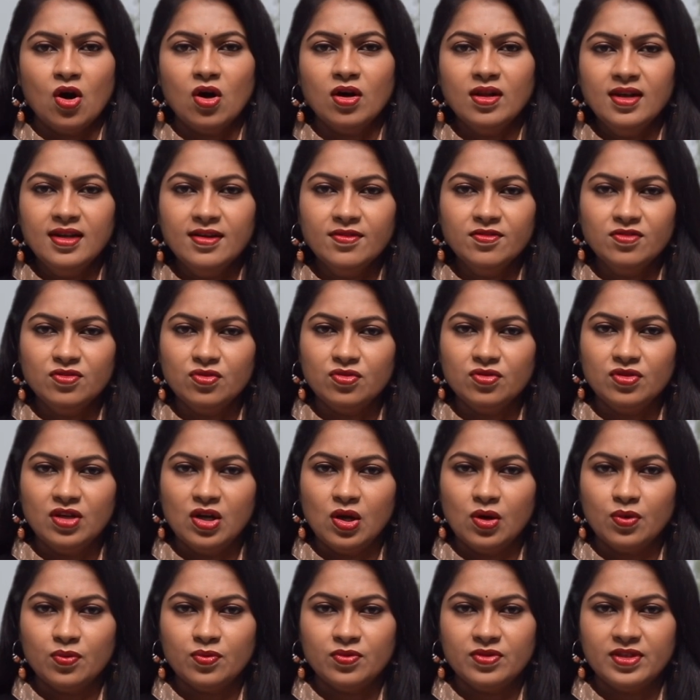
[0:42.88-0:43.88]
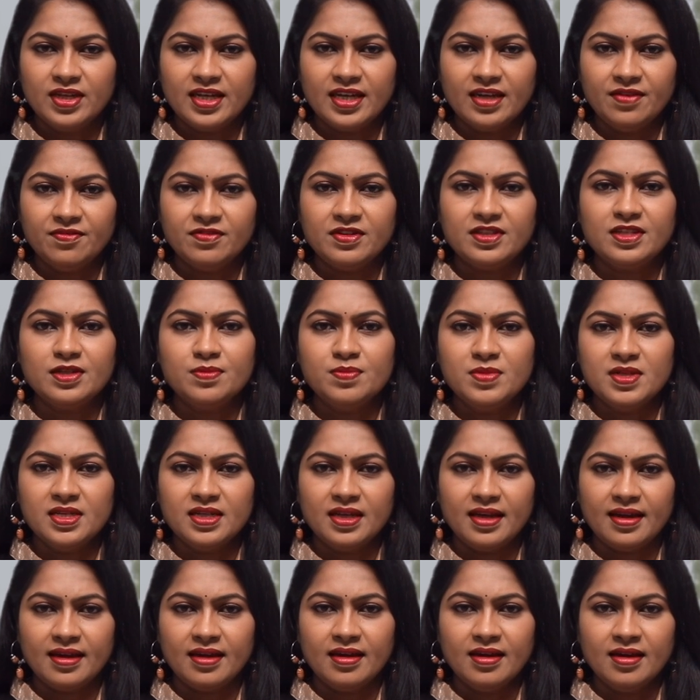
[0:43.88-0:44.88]
ఆలివ్ నూనెలో ఉండే విటమిన్
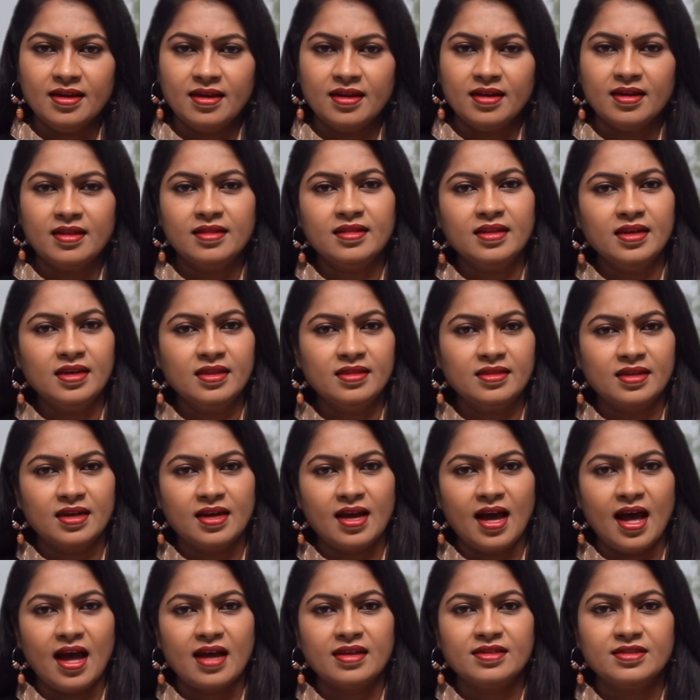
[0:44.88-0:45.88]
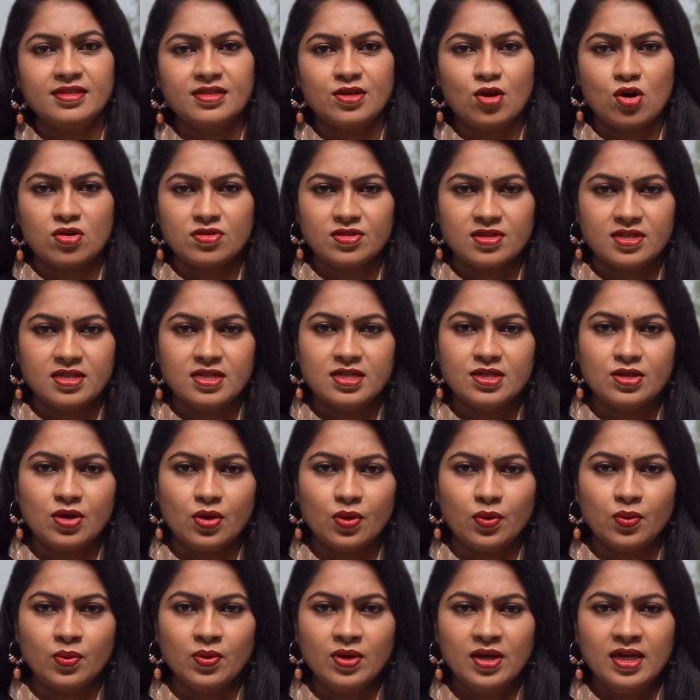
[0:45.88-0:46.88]
ఇ e ఇతరితర యాంటీ
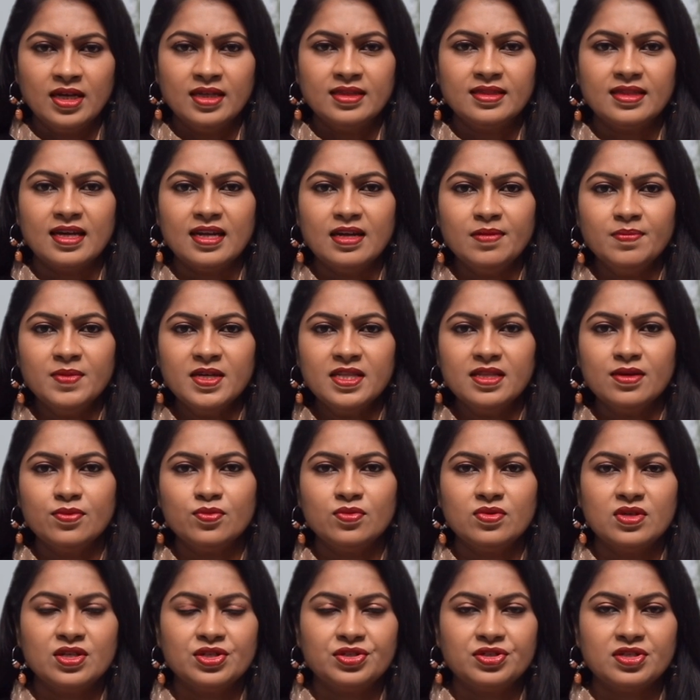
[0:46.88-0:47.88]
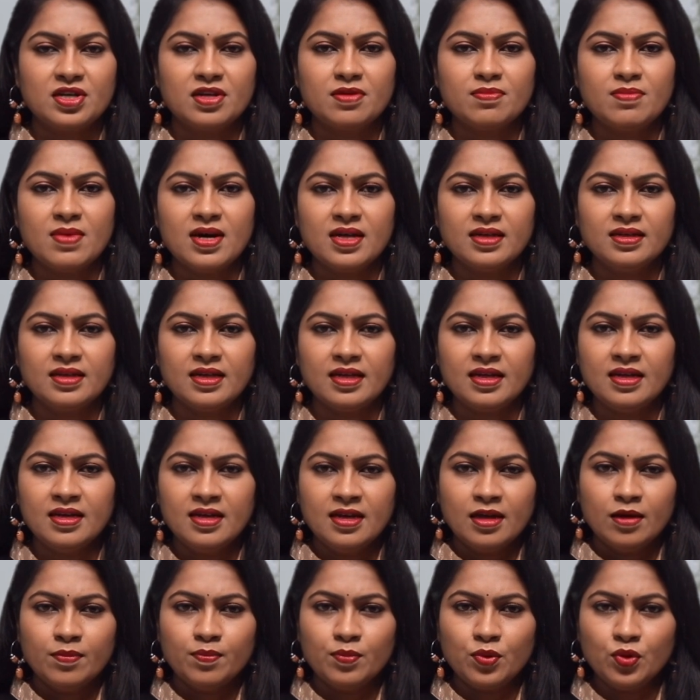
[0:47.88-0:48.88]
ఆక్సిడెంట్లు తల మీద ఉన్న చర్మాన్ని
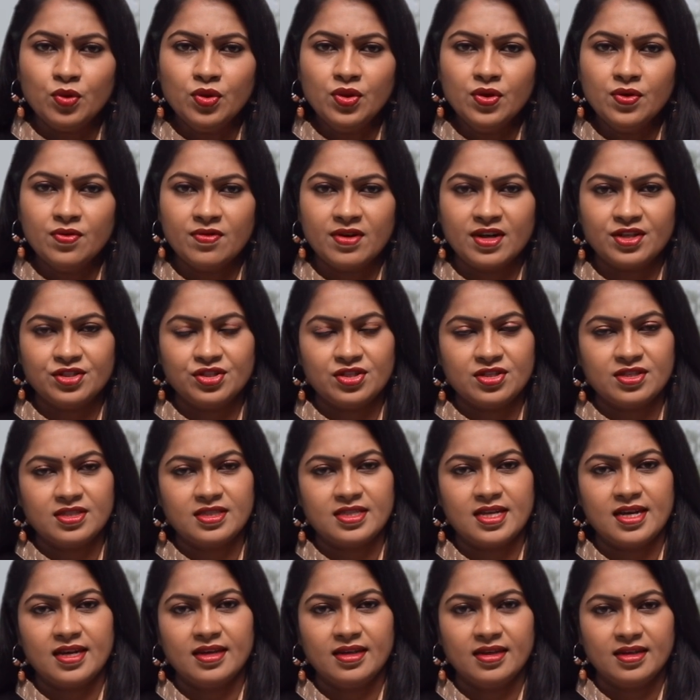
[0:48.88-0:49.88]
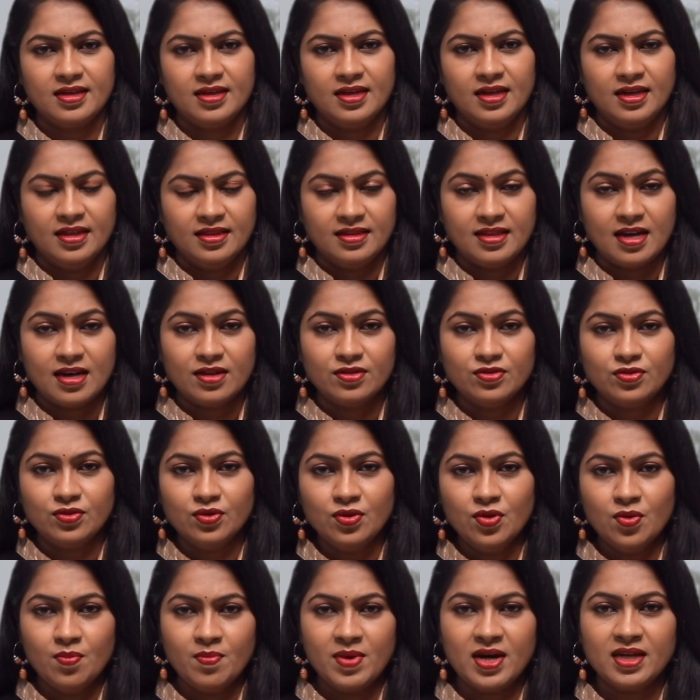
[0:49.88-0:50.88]
మృదువుగా చేస్తాయి దాంతో
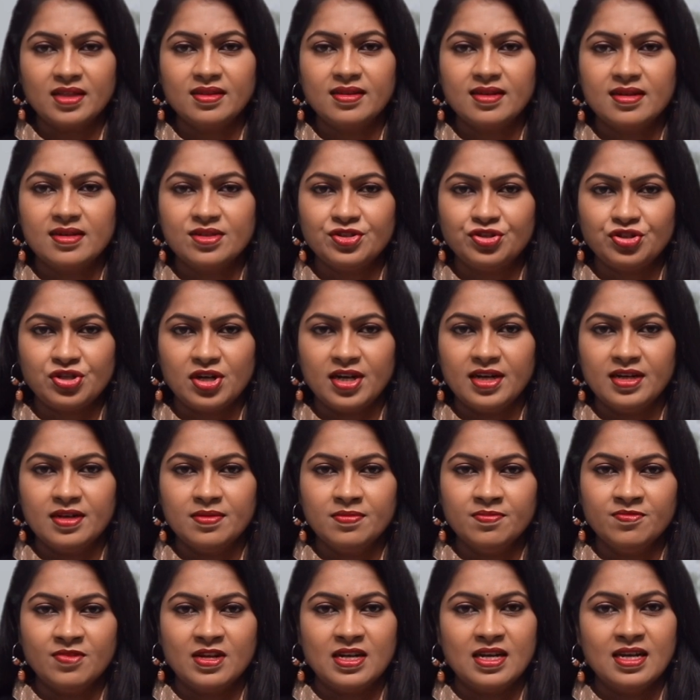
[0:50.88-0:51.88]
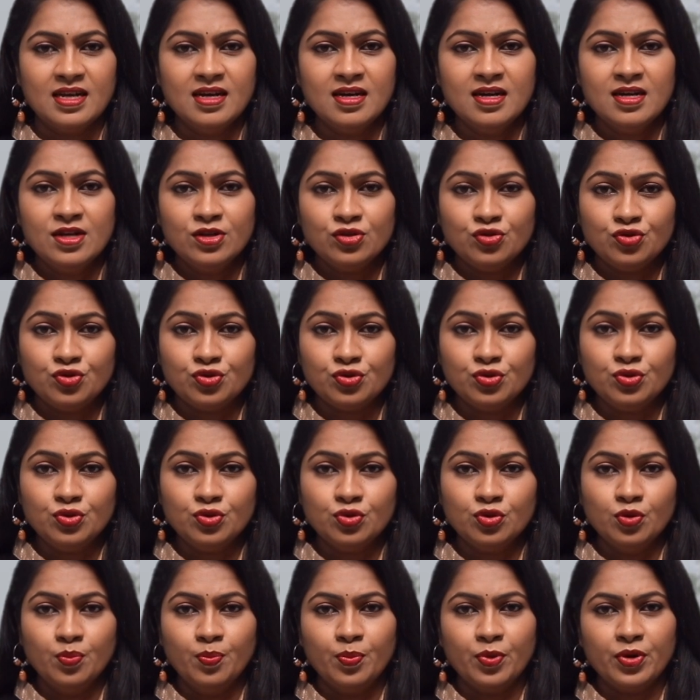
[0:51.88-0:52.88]
మర్దన చేయడం వల్ల
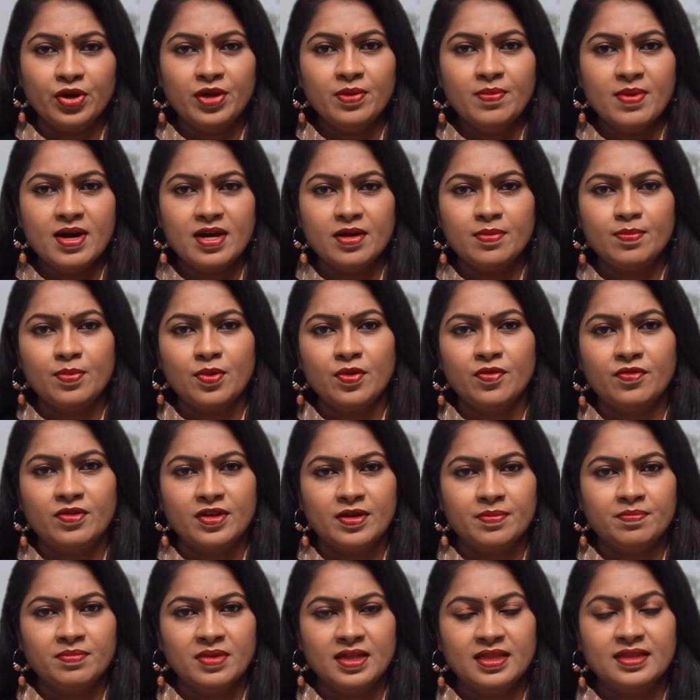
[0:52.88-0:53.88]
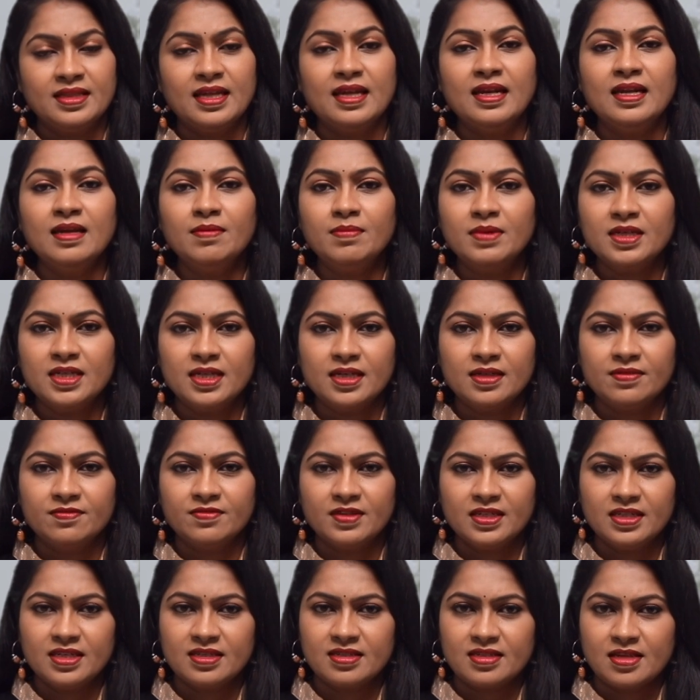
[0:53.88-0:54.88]
జుట్టు పొడివారిపోవడం తెల్లబడడం
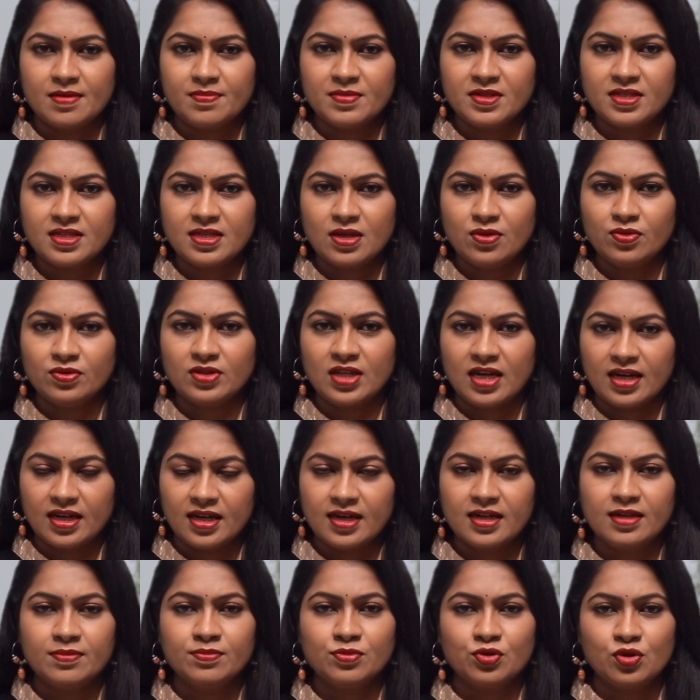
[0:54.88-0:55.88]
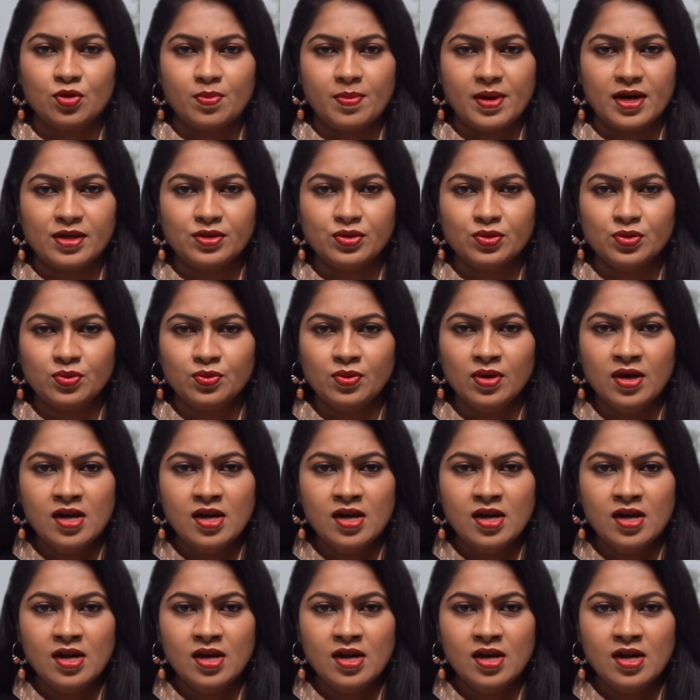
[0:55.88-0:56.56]
వంటి సమస్యలు తగ్గడంతో పాటు